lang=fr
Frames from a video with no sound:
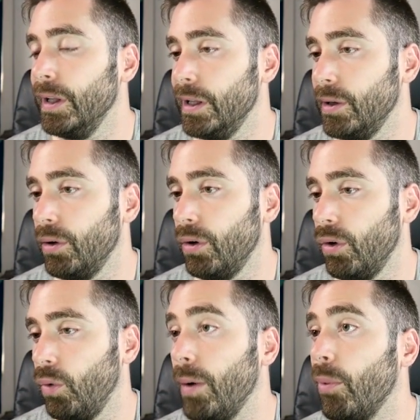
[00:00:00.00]
Et
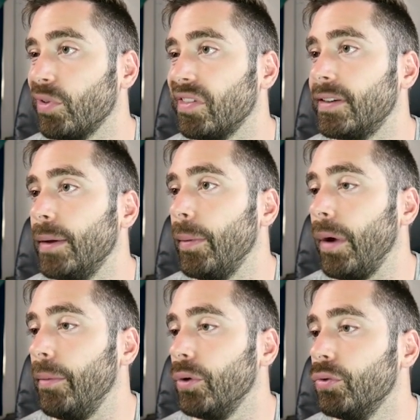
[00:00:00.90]
euh, ouais, bon, c'est un système
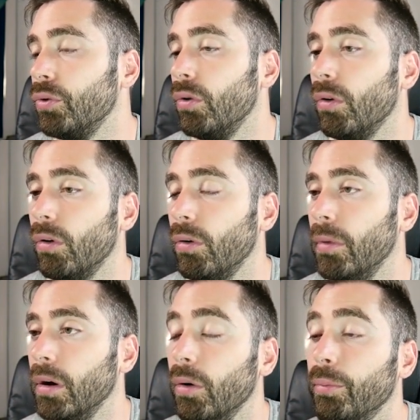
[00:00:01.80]
apparemment de euh,
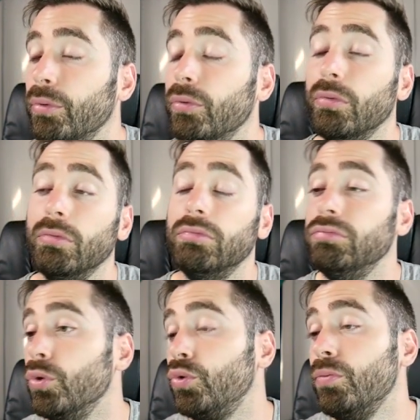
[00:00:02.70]
bah, un peu de,
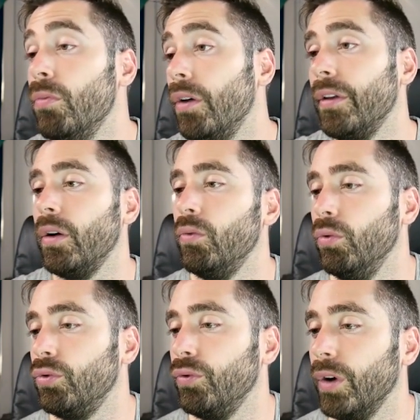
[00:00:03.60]
de summon, hein,
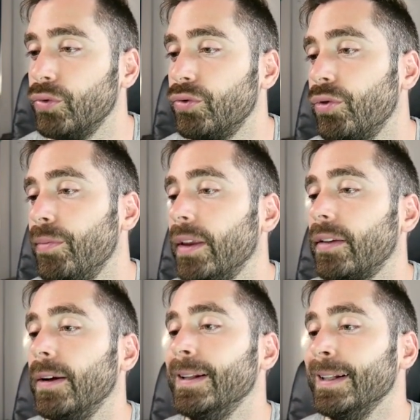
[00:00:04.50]
où tu vas juste
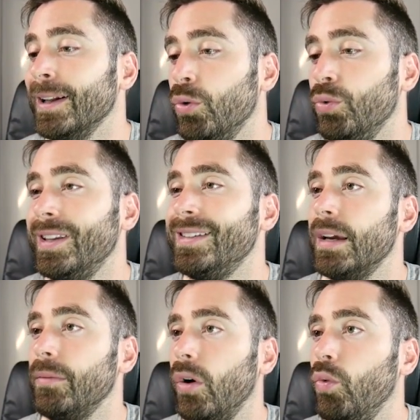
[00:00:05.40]
mettre ou des
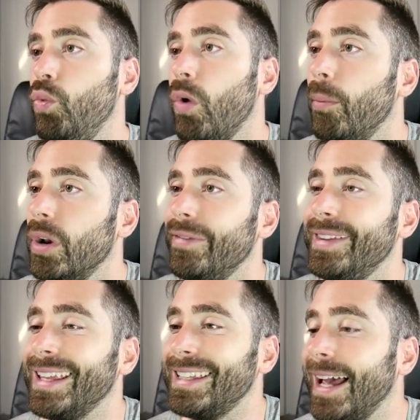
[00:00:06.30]
diamants ou à mon avis
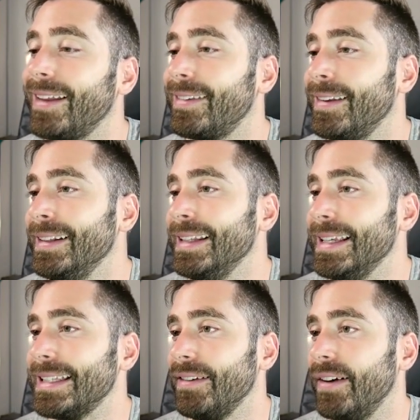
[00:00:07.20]
des cartes
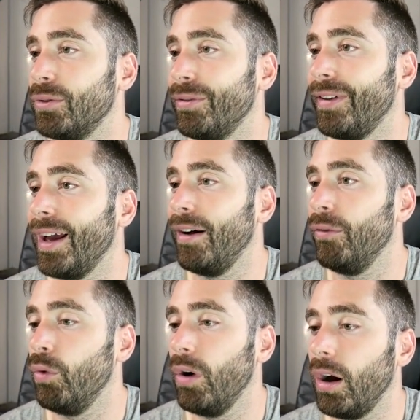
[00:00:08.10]
et ça va te faire
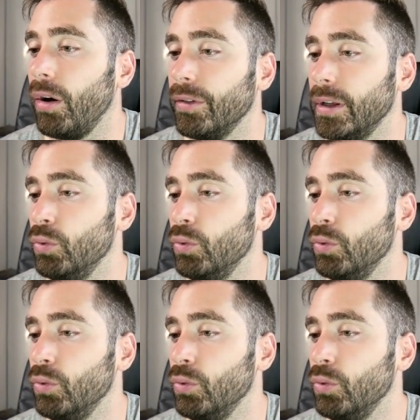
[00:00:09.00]
avoir euh, des